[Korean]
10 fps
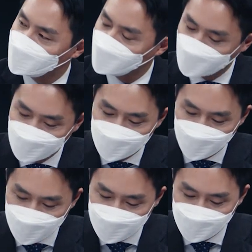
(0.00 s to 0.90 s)
모습이
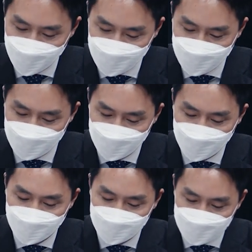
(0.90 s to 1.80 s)
좋았지만
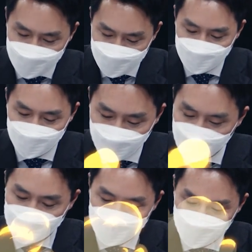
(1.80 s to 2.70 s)
지금은 속
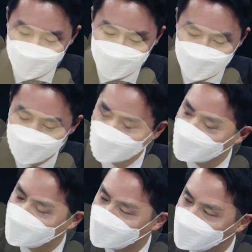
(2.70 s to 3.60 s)
터진다 속 터져.
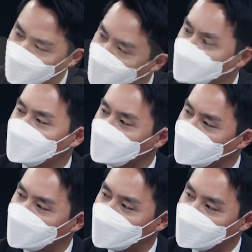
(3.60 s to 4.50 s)
집이라도
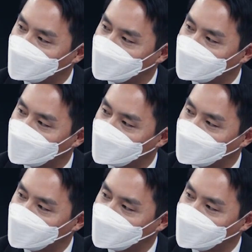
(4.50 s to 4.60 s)
내놔야 하나.